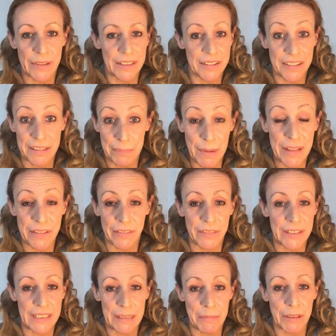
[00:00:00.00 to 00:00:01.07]
Also es ist besser,
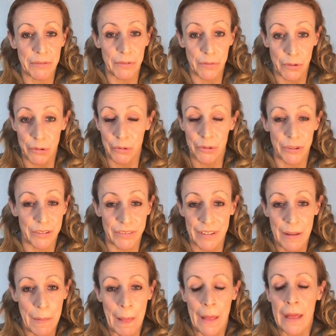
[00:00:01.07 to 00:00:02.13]
wie jemand
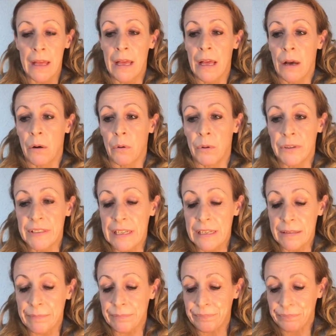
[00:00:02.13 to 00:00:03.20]
verfluchen. Und
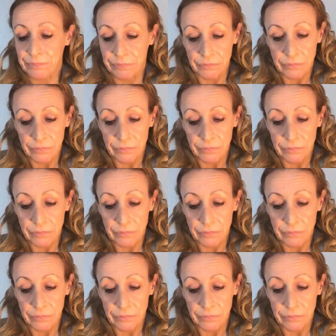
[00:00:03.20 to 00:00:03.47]
ähm,